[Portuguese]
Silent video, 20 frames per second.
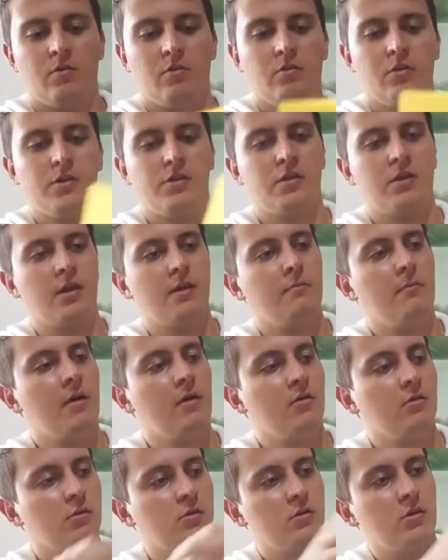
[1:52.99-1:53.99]
Ó, isso aqui é
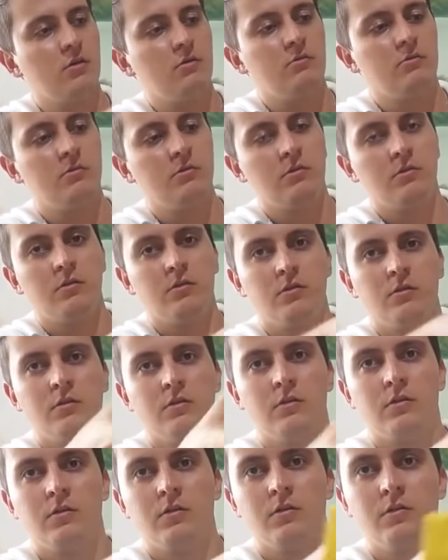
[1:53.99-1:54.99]
maiorzão.
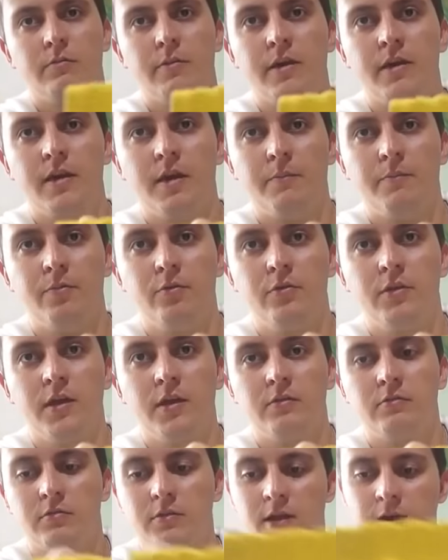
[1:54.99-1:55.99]
Como é que é por
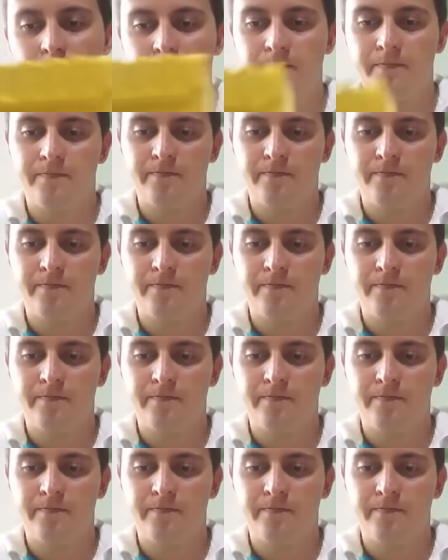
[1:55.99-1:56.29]
dentro, tá?